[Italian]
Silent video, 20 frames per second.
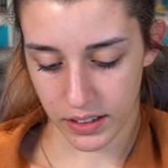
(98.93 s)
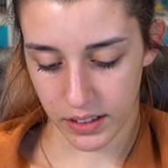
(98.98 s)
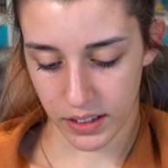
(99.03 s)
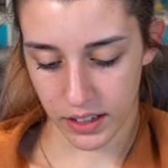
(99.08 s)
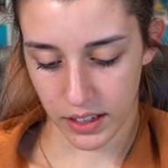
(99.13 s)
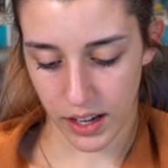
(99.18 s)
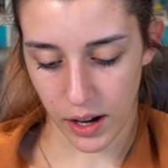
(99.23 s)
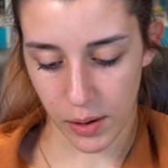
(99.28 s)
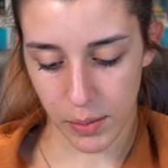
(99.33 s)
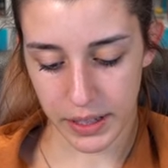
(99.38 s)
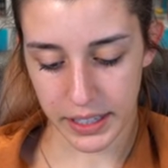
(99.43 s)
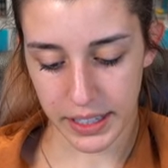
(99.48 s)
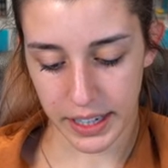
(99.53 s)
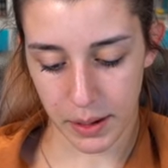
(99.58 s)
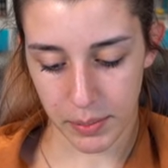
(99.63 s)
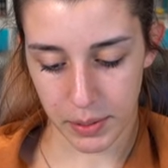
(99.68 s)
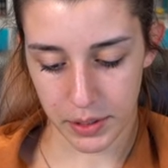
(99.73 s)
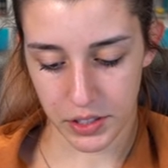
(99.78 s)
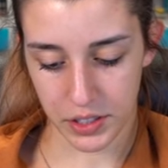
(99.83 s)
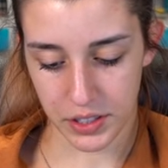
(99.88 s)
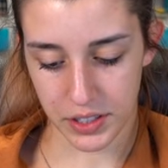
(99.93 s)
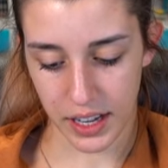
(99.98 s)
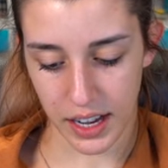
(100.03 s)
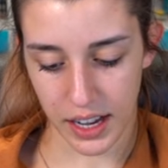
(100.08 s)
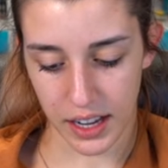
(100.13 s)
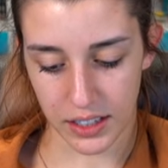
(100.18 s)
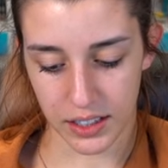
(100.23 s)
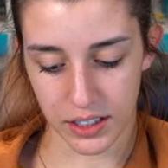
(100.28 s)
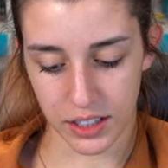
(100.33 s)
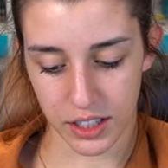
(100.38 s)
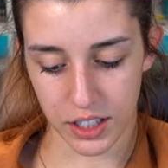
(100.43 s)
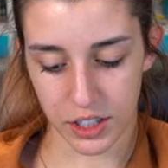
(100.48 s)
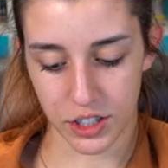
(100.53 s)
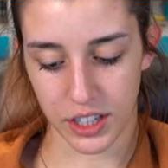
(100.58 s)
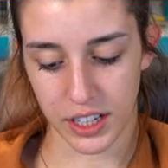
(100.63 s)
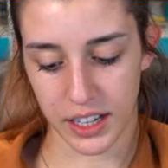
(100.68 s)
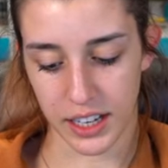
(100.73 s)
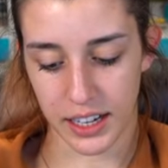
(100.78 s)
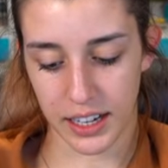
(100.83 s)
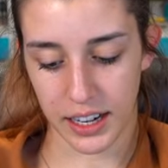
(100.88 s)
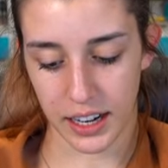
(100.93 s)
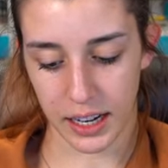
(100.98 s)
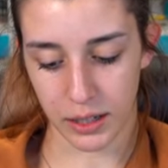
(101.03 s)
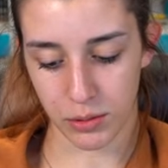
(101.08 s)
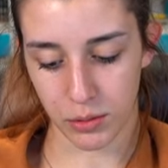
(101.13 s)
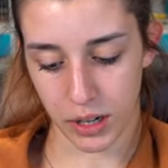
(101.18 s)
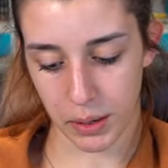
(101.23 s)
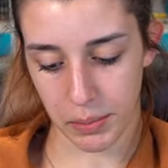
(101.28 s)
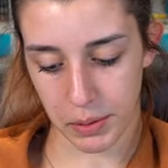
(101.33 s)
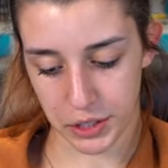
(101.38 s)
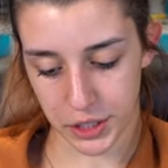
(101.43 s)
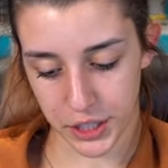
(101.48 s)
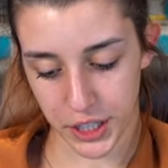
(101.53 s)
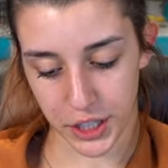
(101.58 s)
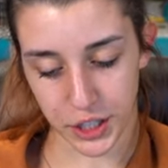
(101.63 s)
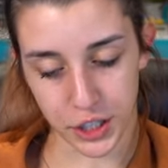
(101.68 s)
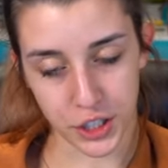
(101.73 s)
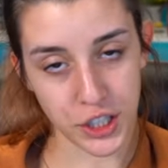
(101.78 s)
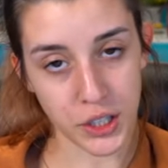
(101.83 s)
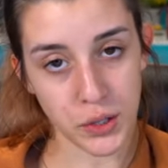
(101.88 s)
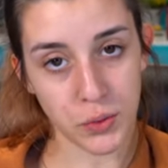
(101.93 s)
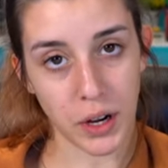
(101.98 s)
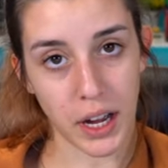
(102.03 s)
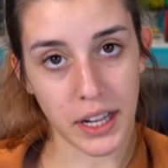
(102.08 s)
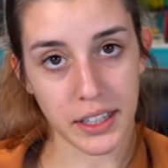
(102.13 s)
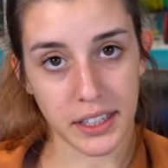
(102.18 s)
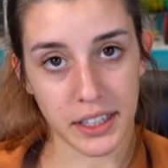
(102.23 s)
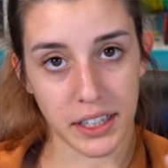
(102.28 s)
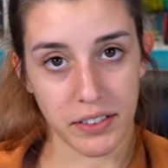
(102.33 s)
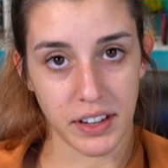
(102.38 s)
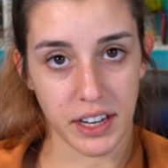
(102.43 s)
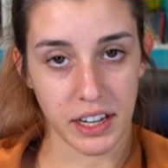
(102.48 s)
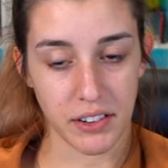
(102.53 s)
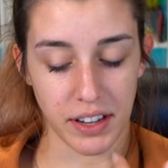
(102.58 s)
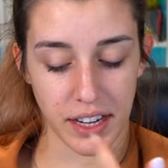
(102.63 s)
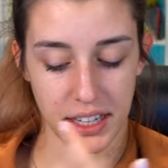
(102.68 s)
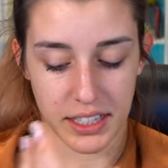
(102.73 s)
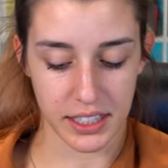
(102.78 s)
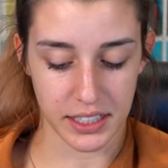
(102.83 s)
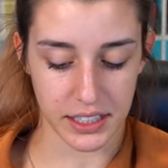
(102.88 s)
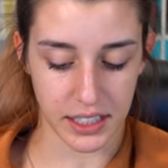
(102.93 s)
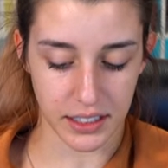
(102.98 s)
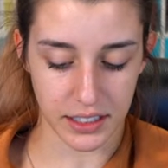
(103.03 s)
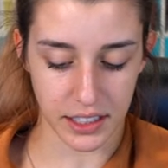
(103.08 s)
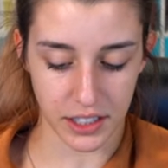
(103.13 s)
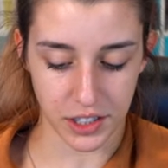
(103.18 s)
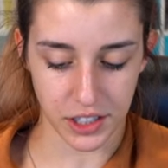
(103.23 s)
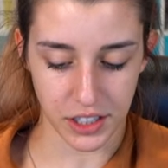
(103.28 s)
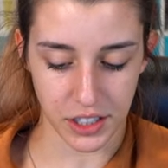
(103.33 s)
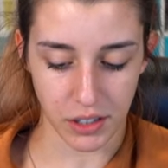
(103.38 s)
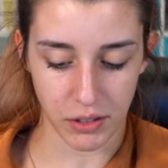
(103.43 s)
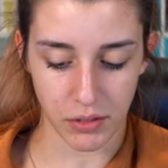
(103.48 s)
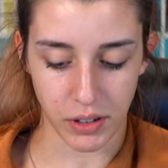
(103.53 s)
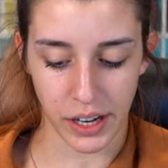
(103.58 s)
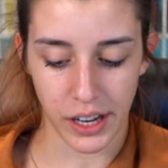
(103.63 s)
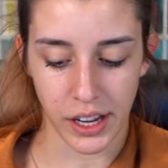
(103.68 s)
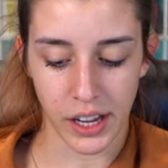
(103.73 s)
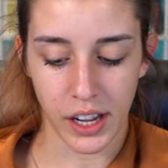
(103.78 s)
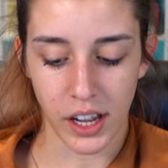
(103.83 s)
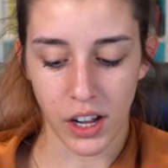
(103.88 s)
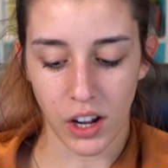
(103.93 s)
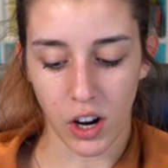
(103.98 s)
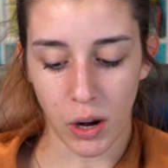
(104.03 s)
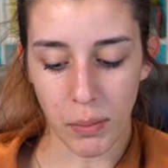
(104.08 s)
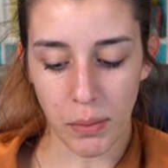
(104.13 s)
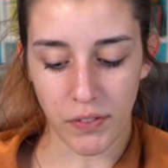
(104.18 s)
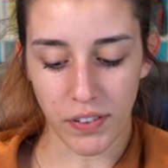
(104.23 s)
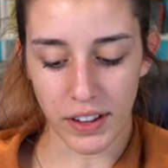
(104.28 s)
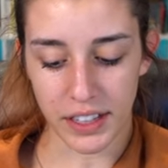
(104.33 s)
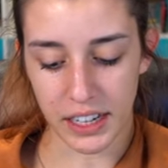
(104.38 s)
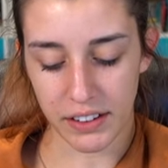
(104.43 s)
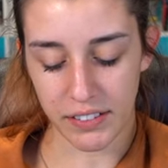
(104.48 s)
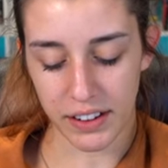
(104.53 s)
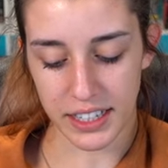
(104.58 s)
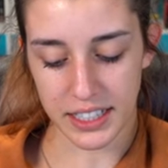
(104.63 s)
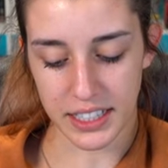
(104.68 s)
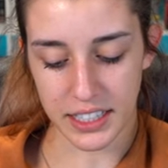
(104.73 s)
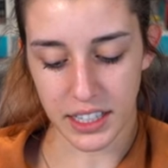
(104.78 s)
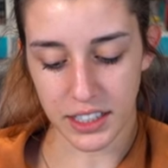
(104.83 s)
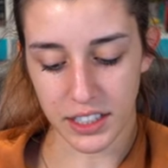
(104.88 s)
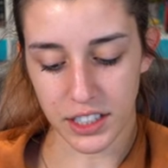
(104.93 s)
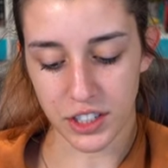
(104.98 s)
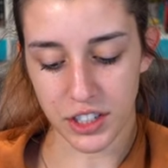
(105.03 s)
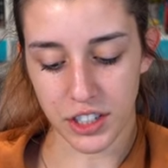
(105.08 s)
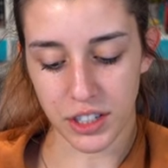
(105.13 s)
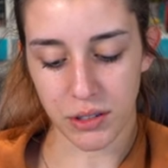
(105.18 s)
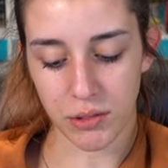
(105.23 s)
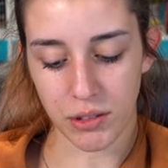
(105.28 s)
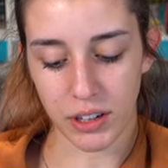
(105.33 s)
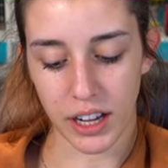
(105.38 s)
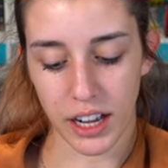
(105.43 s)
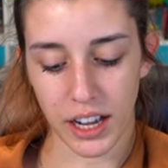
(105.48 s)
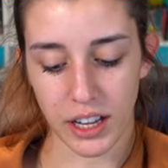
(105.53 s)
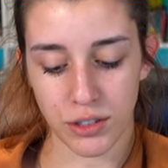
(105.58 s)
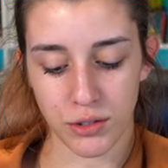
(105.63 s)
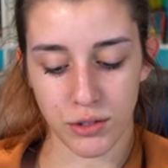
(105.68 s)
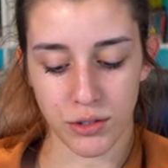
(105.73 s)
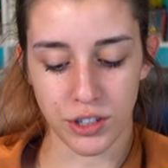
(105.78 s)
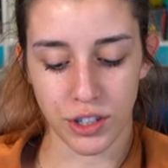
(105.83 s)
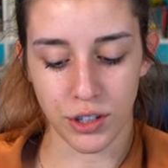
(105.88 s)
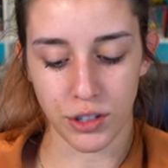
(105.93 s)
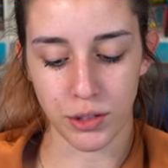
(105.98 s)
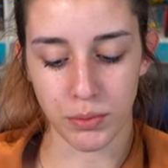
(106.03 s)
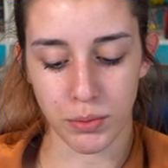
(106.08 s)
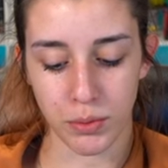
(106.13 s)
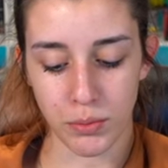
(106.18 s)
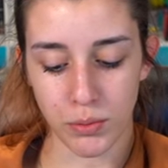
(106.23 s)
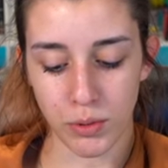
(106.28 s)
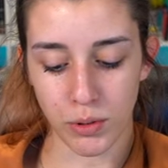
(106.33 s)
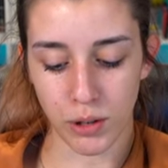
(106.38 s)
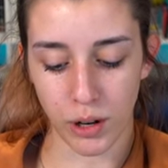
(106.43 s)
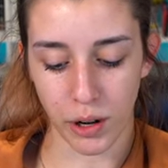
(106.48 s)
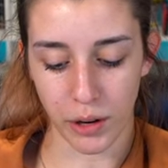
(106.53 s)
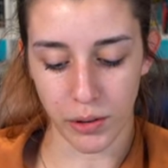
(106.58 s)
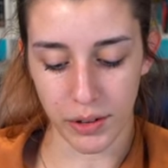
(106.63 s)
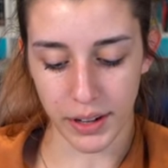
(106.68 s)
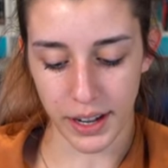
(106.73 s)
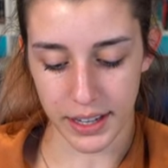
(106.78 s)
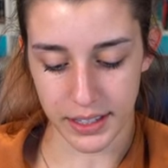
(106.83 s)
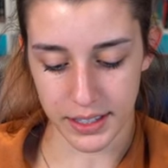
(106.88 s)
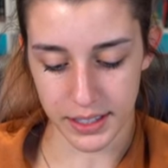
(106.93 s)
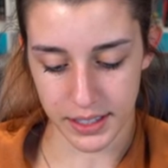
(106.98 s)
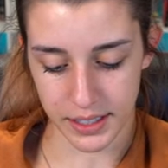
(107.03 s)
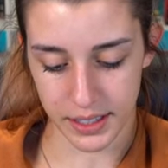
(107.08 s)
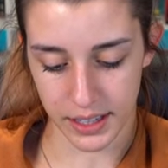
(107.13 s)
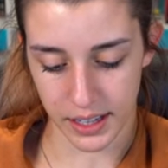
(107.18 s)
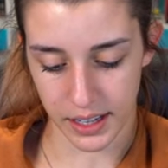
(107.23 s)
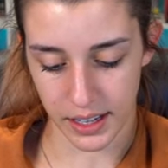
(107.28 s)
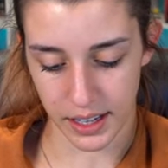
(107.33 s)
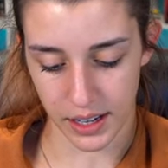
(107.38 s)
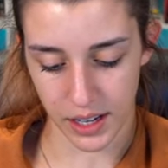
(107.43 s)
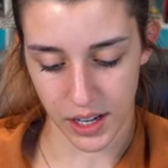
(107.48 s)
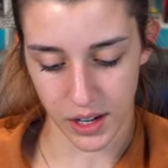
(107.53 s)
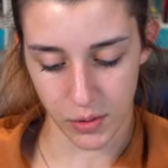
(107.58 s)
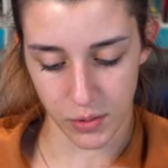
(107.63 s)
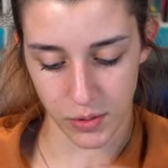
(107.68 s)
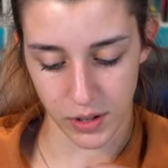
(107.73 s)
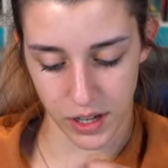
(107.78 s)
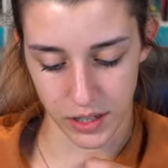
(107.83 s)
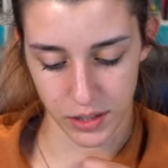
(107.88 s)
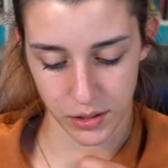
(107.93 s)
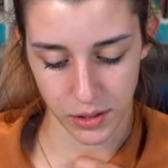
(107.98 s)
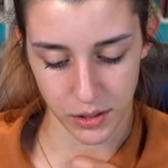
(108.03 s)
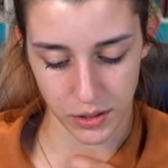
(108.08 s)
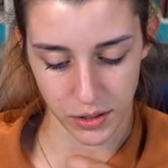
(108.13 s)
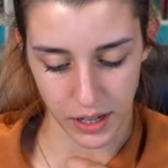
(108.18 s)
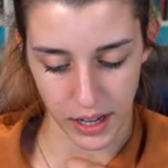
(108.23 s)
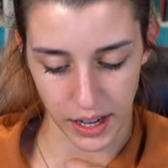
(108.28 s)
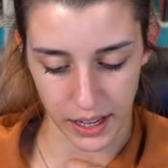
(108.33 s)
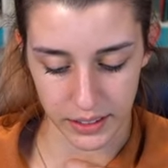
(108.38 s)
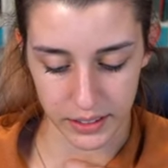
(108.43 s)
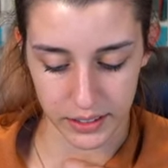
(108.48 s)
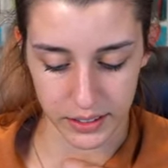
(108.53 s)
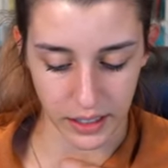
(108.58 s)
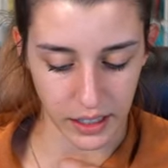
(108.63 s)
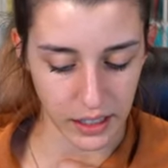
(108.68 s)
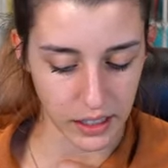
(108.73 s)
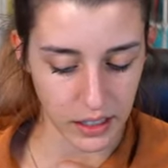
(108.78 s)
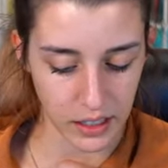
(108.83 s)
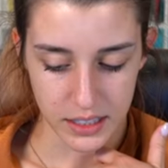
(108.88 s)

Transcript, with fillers: eh, aumenta capacità, ti dice che la tua capacità è di 50 devi arrivare a 75, come fai ad arrivare a 75? Aggiungendo tipo un bullone, un asse e un nastro isolante.